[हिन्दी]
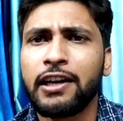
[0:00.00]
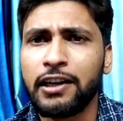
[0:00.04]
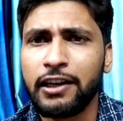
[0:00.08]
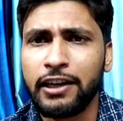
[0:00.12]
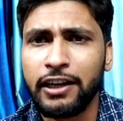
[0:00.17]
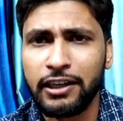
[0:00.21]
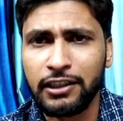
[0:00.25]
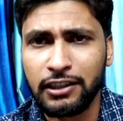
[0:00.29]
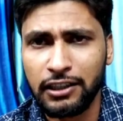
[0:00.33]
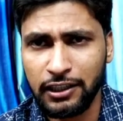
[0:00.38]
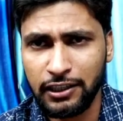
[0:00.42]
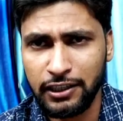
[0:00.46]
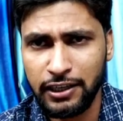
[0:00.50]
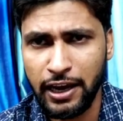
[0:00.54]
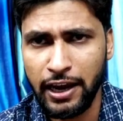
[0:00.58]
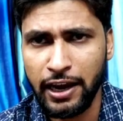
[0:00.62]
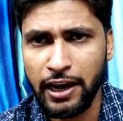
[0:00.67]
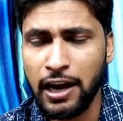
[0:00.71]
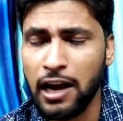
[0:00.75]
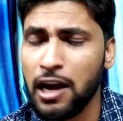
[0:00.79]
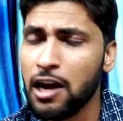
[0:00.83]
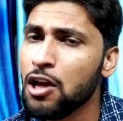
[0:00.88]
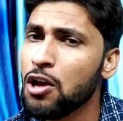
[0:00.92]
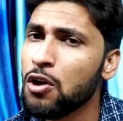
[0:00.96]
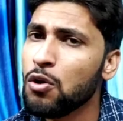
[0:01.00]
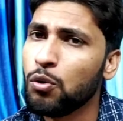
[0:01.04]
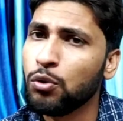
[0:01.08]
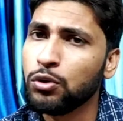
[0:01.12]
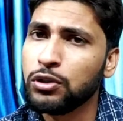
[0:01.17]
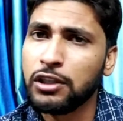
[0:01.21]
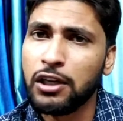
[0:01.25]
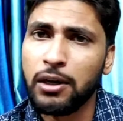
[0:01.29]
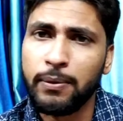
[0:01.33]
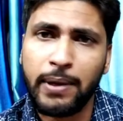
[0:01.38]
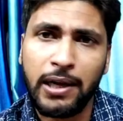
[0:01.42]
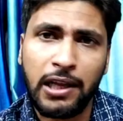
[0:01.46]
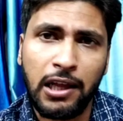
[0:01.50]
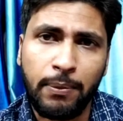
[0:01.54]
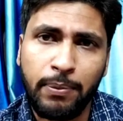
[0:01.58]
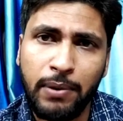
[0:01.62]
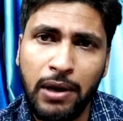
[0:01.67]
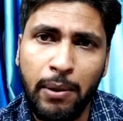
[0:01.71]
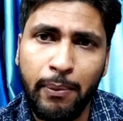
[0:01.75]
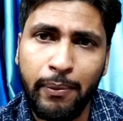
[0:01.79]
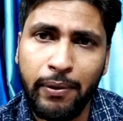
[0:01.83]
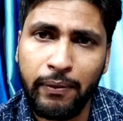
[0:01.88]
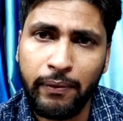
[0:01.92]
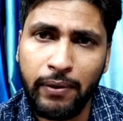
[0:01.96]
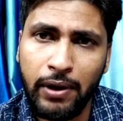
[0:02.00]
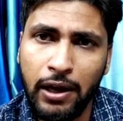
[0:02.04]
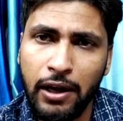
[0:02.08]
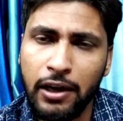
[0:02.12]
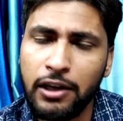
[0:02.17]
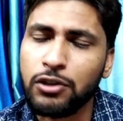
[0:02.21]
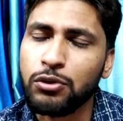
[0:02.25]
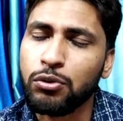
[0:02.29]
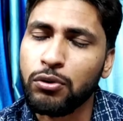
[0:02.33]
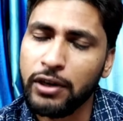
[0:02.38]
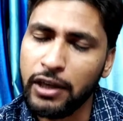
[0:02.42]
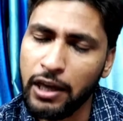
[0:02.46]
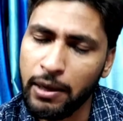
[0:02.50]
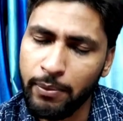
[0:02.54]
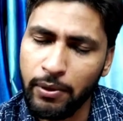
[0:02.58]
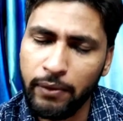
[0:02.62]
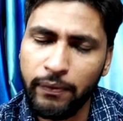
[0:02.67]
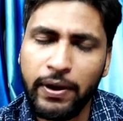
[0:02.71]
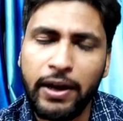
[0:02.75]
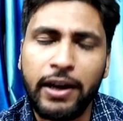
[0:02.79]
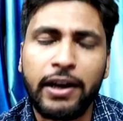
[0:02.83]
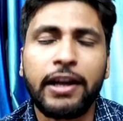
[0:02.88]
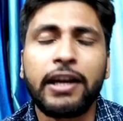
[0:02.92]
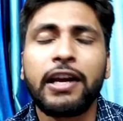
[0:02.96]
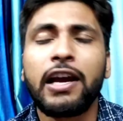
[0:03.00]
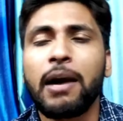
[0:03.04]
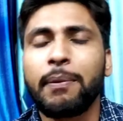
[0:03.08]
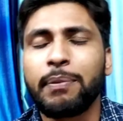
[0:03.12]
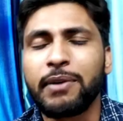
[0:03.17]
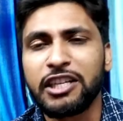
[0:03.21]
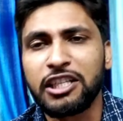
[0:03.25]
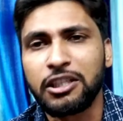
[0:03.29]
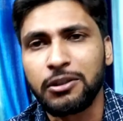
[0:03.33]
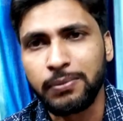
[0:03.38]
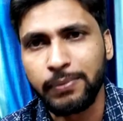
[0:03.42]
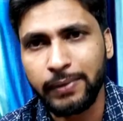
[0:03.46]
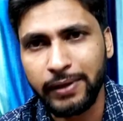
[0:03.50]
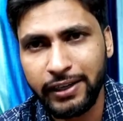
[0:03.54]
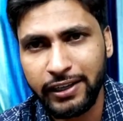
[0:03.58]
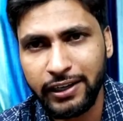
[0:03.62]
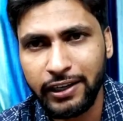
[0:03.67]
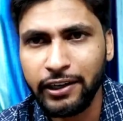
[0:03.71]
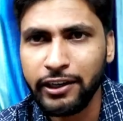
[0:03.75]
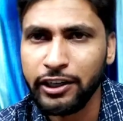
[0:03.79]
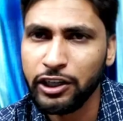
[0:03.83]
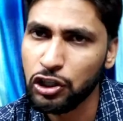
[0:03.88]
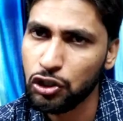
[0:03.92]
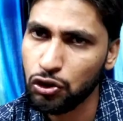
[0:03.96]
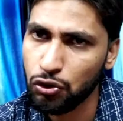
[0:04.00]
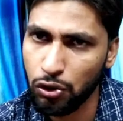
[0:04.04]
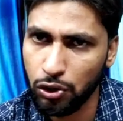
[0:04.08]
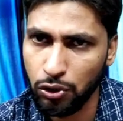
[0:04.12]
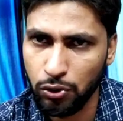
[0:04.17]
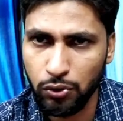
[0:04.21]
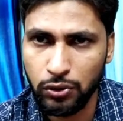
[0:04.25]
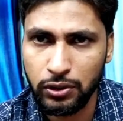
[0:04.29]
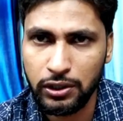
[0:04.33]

80, 90, 100 तक जाएगा उसके बाद आपका सॉरी एम्पलीफायर नहीं आपका स्पीकर डिस्ट्रॉय